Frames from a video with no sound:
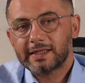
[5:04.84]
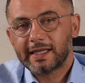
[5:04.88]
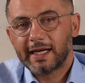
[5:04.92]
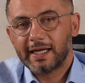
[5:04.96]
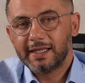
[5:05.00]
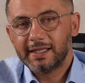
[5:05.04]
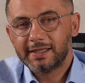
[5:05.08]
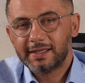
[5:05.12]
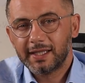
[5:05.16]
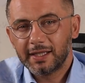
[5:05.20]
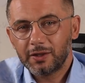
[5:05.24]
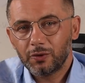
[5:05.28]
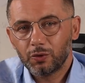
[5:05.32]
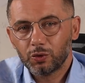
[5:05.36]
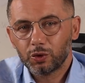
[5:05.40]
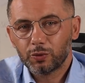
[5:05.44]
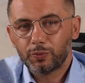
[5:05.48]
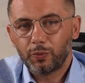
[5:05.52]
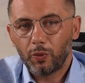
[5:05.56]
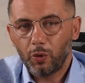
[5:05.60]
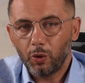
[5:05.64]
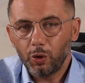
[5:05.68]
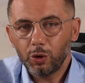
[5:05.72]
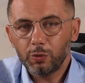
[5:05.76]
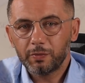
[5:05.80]
kaliteli
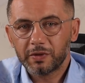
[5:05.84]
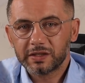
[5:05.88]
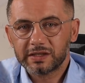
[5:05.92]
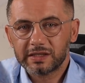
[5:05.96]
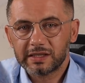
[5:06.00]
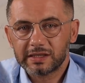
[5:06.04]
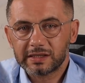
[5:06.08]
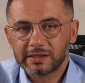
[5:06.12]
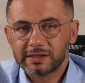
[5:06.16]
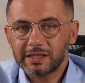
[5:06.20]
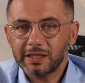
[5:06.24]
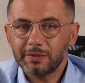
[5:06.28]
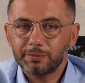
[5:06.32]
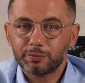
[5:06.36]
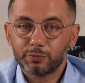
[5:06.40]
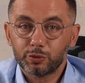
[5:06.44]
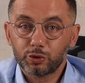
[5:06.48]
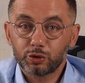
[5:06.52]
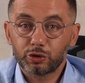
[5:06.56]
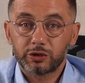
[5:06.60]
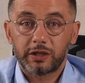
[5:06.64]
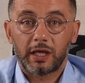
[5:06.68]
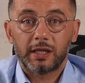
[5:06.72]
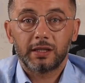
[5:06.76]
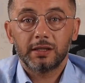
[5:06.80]
olup olmadığını da
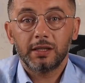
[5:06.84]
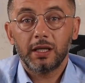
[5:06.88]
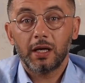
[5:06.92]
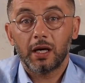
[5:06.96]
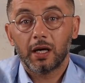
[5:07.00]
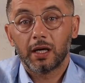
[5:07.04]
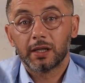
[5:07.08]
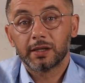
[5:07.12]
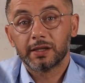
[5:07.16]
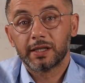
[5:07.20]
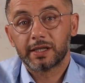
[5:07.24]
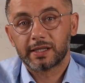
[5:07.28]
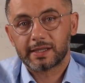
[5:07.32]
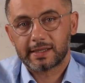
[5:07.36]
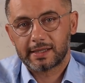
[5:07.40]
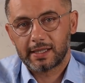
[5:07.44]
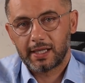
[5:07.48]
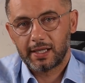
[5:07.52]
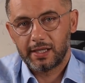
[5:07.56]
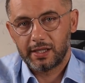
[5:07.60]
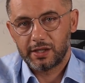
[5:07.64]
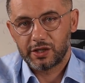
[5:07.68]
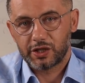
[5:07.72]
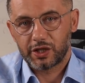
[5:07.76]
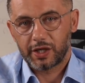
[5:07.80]
buradan da anlarız
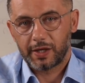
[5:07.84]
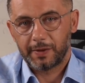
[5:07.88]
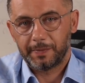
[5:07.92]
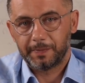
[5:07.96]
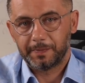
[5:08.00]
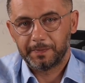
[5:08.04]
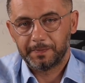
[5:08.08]
ayrıca.